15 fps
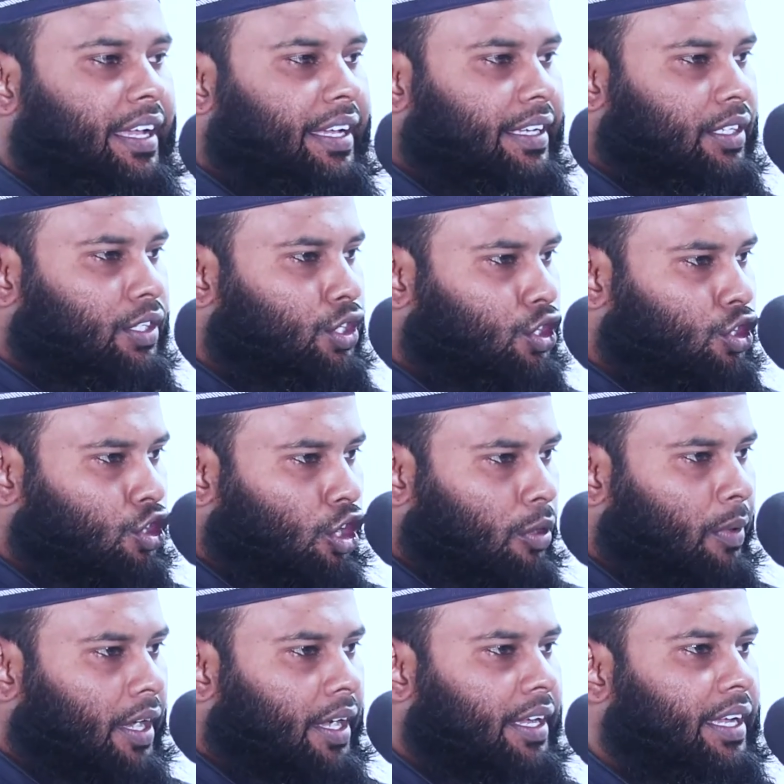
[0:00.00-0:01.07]
এই
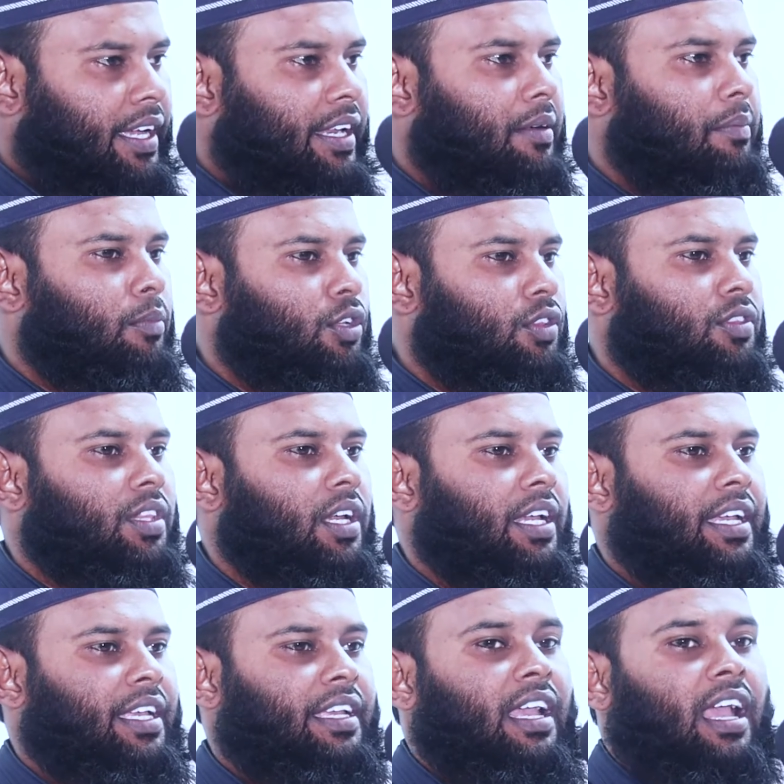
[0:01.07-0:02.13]
সময়ের
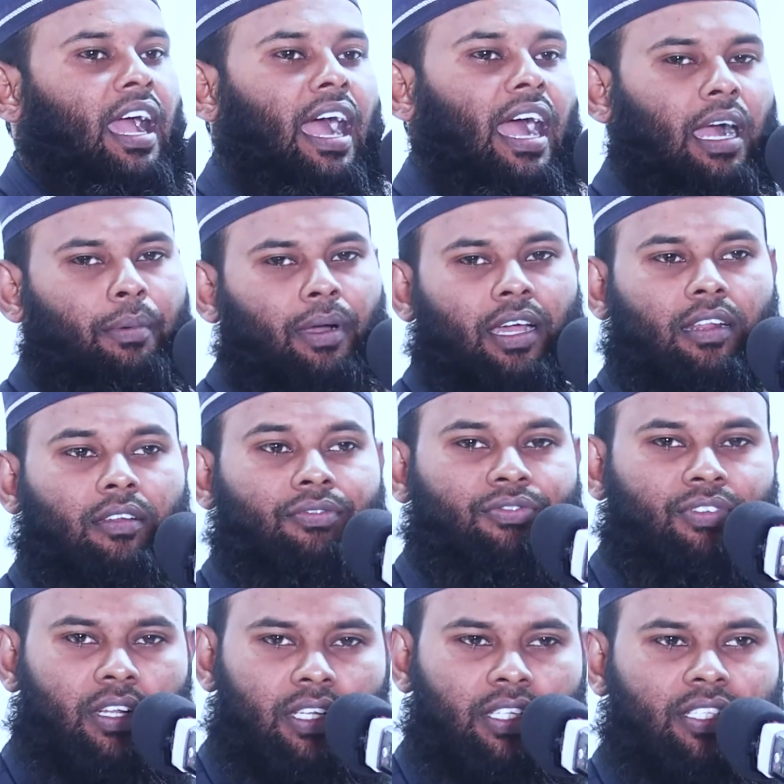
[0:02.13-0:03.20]
মধ্যেই আমার
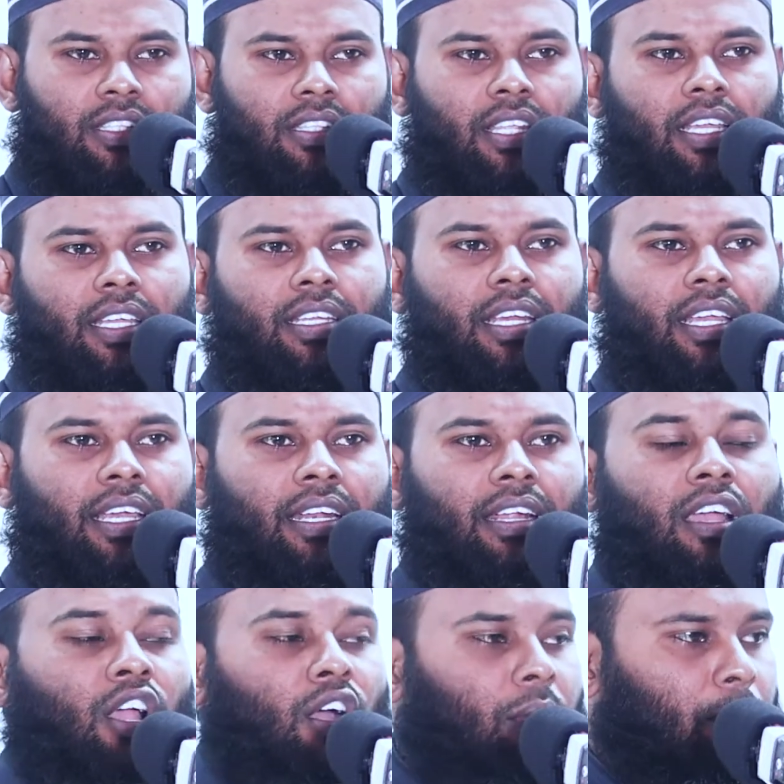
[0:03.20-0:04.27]
ফিলিস্তাইনের
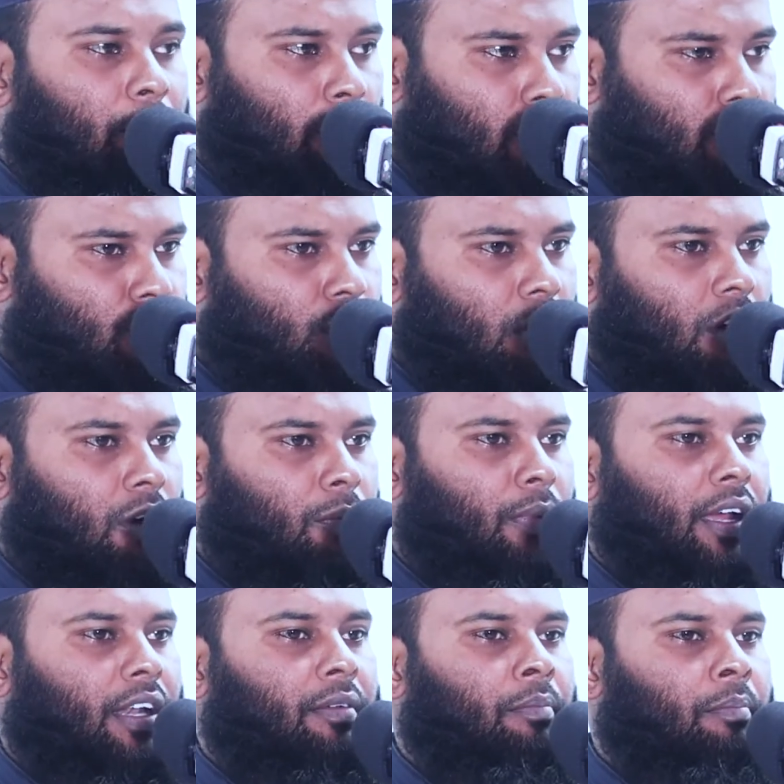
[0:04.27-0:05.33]

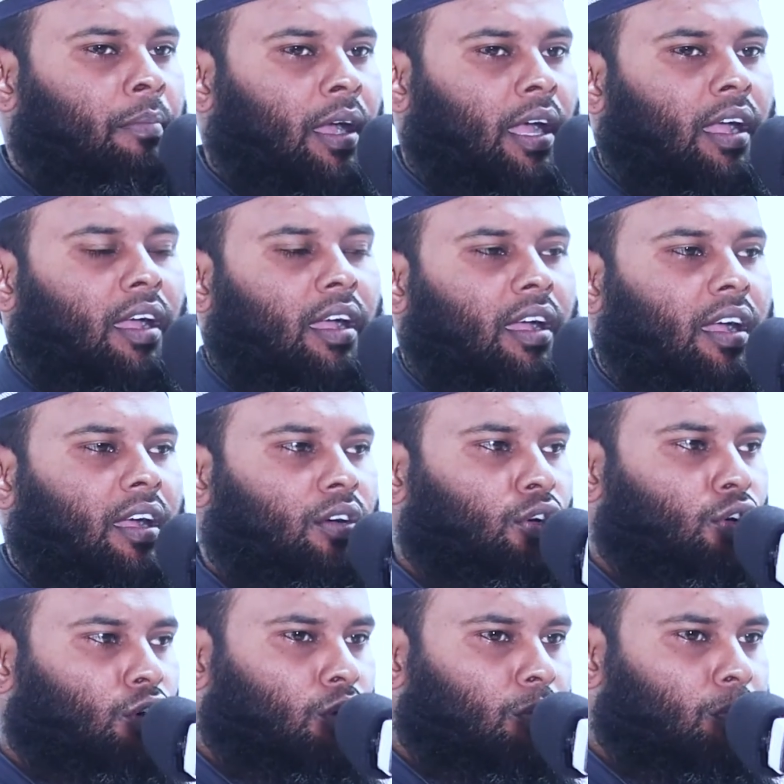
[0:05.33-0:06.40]
মুসলমান মা
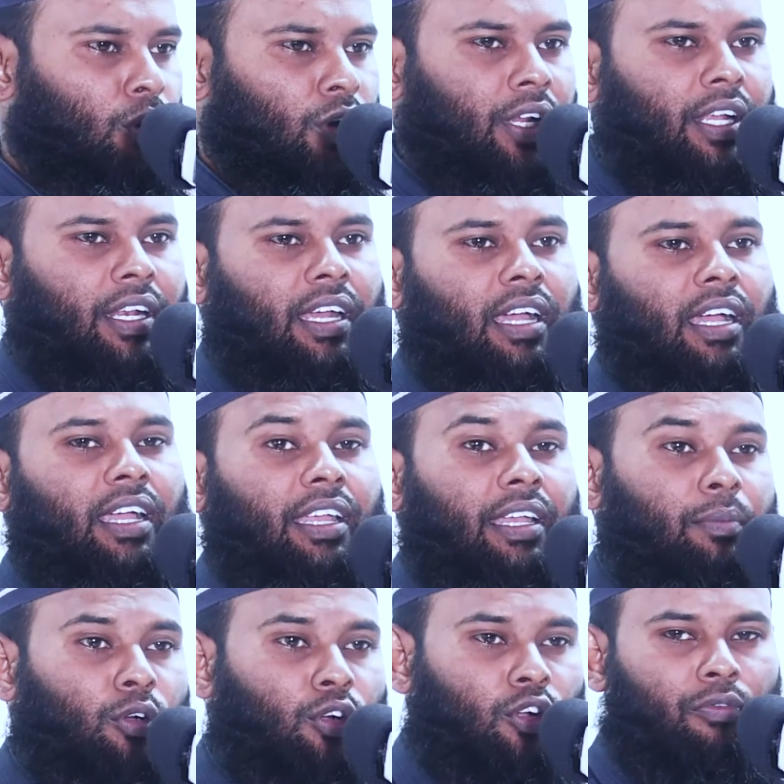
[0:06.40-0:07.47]
ও বোনেরা
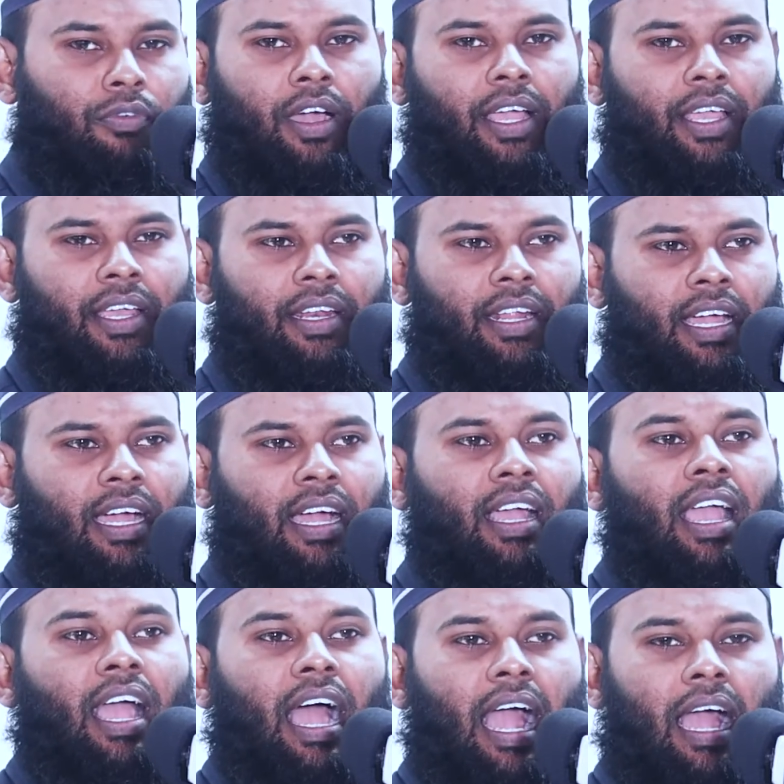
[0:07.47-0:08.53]
এবং ভাইয়েরা
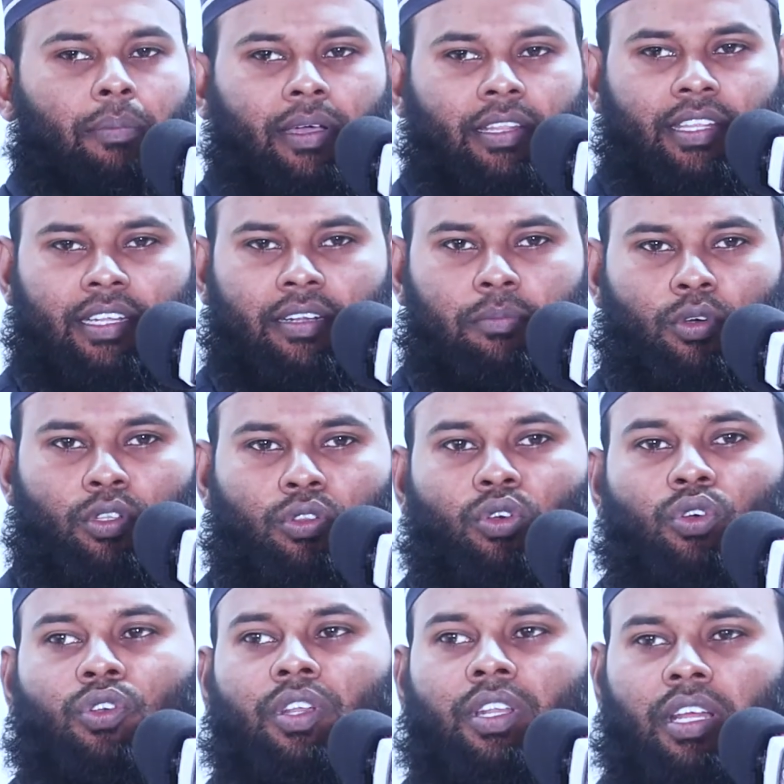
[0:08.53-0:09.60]
আমাদের
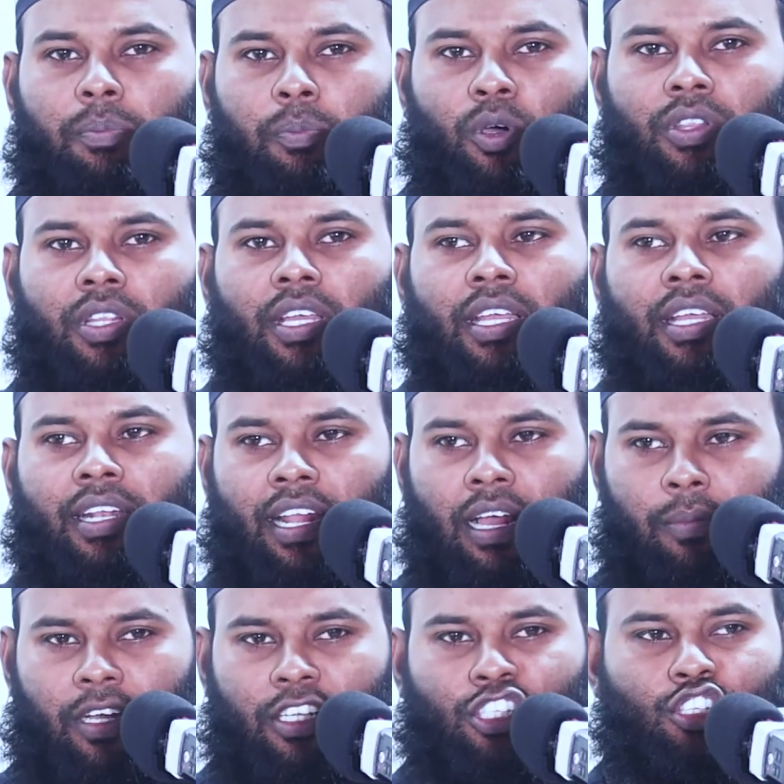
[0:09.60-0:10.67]
মতো নিরাপদে
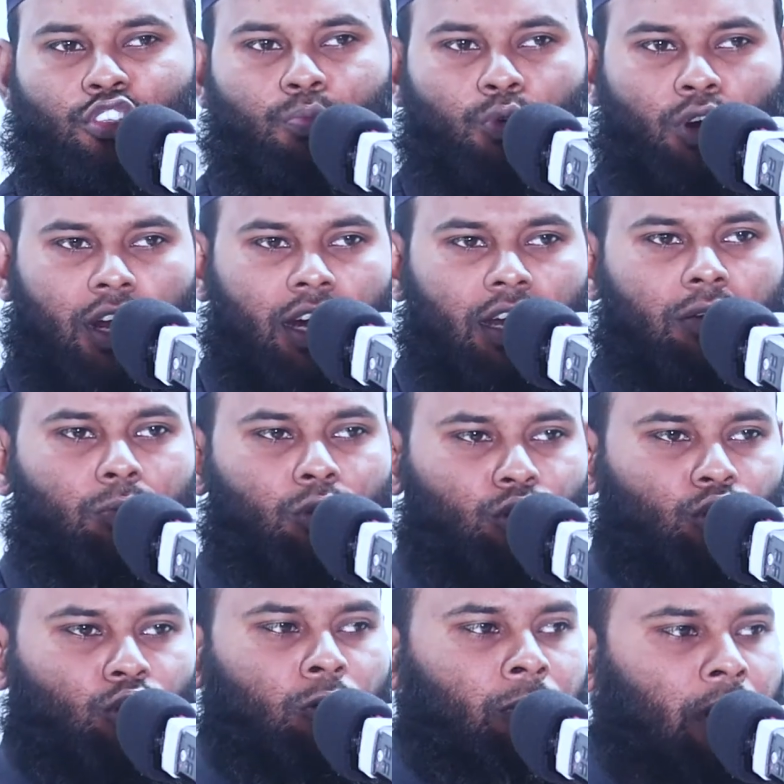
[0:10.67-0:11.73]
নামাজ পড়ার
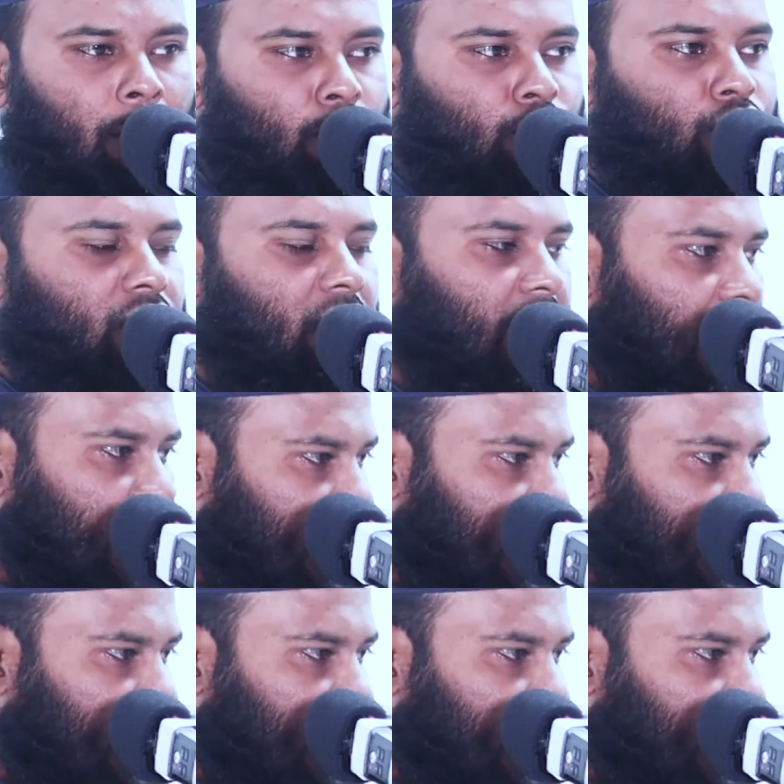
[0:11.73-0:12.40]
মতন ব্যবস্থা